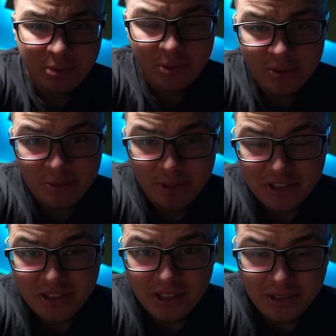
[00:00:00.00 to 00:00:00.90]
Poszedłem spać
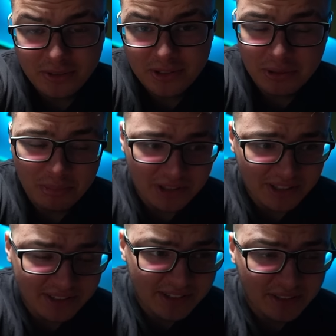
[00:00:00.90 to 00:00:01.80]
dzisiaj o godzinie
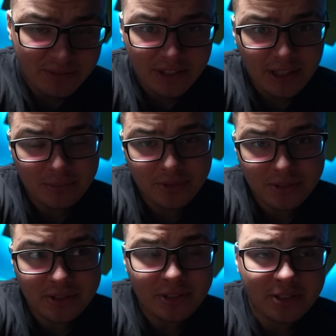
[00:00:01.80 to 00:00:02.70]
15 i wstałem o
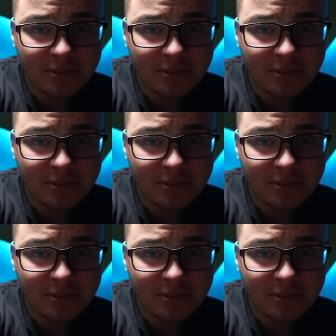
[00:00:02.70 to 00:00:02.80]
godzinie